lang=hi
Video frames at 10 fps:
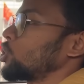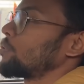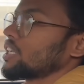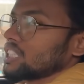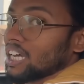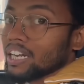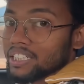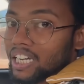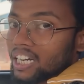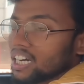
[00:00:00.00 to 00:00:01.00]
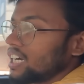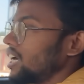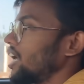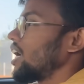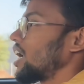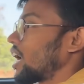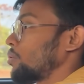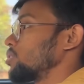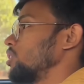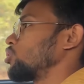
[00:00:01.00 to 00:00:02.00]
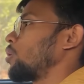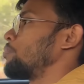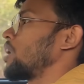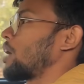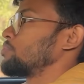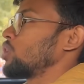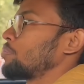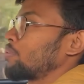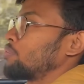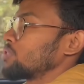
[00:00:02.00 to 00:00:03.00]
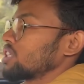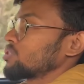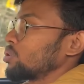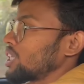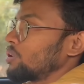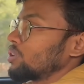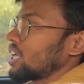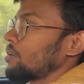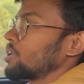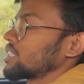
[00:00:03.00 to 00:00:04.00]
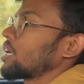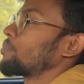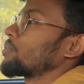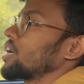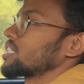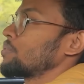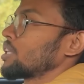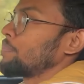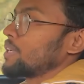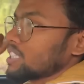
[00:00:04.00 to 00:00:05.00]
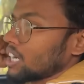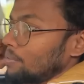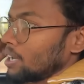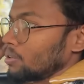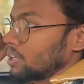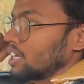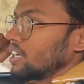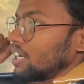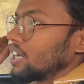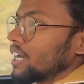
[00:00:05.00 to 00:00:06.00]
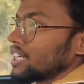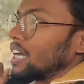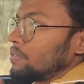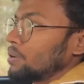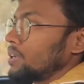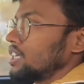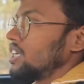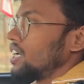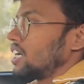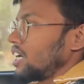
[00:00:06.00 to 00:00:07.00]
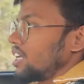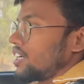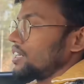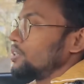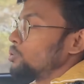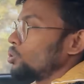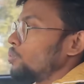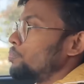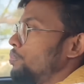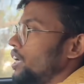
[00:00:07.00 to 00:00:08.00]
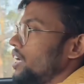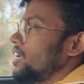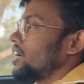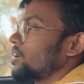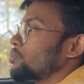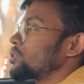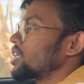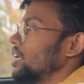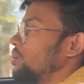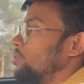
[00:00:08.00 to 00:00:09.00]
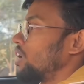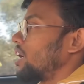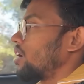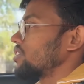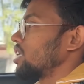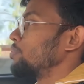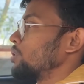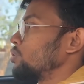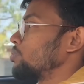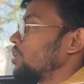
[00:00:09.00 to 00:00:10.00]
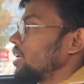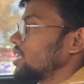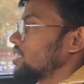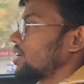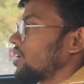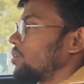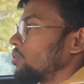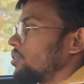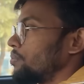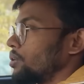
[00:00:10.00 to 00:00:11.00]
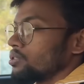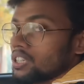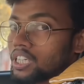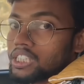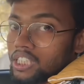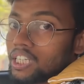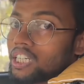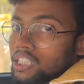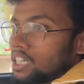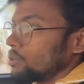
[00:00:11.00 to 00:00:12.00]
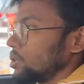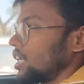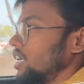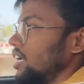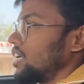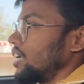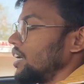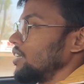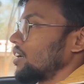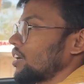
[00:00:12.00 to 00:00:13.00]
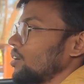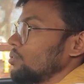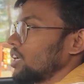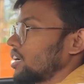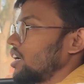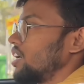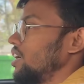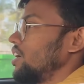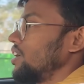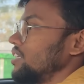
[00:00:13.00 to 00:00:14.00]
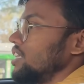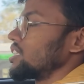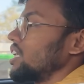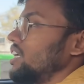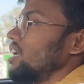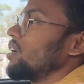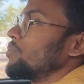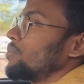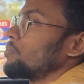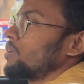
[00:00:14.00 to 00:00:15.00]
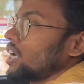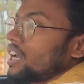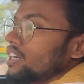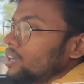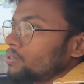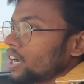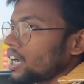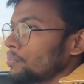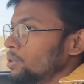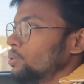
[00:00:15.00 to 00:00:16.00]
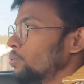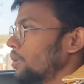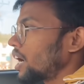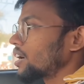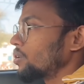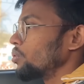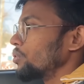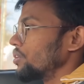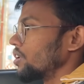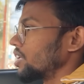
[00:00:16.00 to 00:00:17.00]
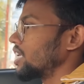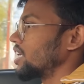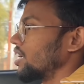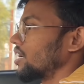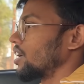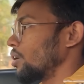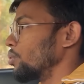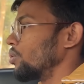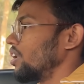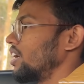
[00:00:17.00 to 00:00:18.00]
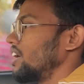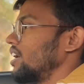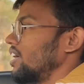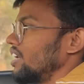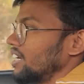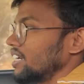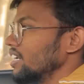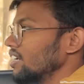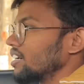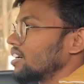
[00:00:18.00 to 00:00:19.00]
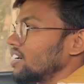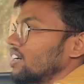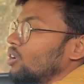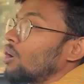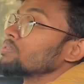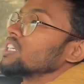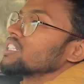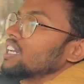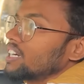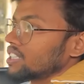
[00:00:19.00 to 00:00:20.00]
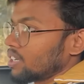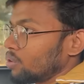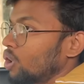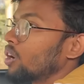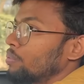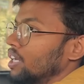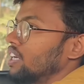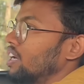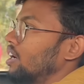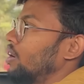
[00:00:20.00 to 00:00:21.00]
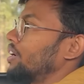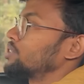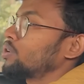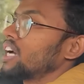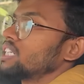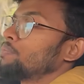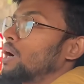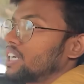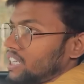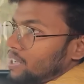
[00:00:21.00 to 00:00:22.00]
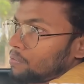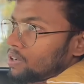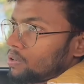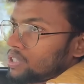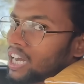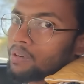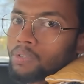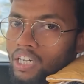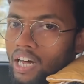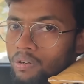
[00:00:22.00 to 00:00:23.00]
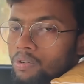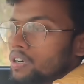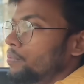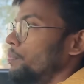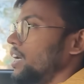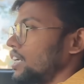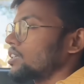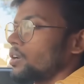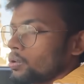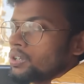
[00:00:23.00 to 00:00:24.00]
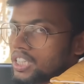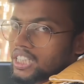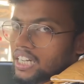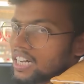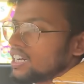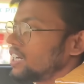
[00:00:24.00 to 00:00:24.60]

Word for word: जॉब अच्छा लग जाएगा और उसी जॉब में आप जो है प्रमोशंस होते होते आप अच्छा खासा मतलब पैसा कमा लोगे एक टाइम के बाद लेकिन यूट्यूब पे अगर कुछ नहीं हुआ और सिर्फ यूट्यूब को लेकर चल रहे हो तो फिर हो सकता है जिंदगी झंड हो जाए ना इधर का ना उधर का तो इसीलिए मैं मना नहीं करूंगा कि आप यूट्यूब ना करो ठीक है करो लेकिन ऑप्शन लेके चलो और भी और इसको एज ए पार्ट टाइम करो टाइम निकालो मेहनत करो थोड़ा ज्यादा